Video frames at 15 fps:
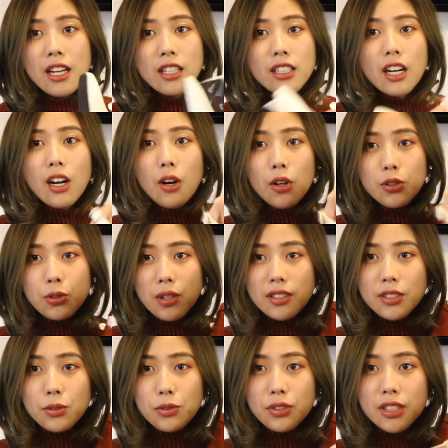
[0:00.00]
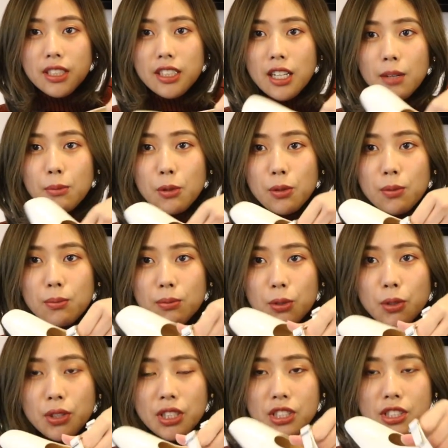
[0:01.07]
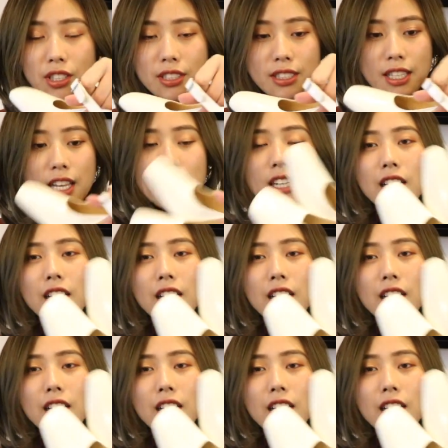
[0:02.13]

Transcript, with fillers: 然后这双鞋就是一个 Mu i Mu i 的设计，